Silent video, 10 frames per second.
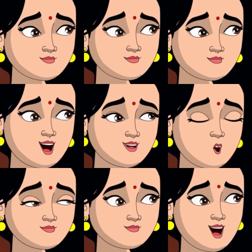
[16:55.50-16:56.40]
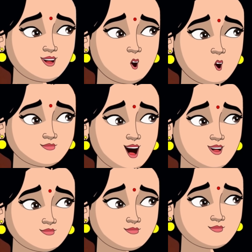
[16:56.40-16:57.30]
ஏங்க பலவந்தமா சிரிக்கிறீங்க
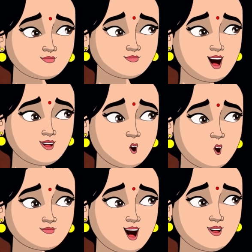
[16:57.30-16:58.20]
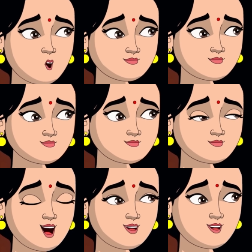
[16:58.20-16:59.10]
சந்தோஷமா சிரிங்க
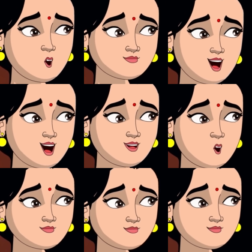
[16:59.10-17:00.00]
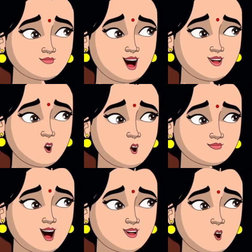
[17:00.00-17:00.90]
ஏழ்மைங்கிறது நம்ம
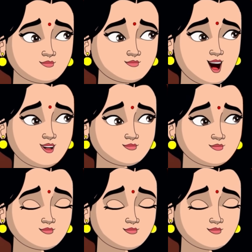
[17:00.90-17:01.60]
வாழ்க்கைக்கு மட்டும்தான்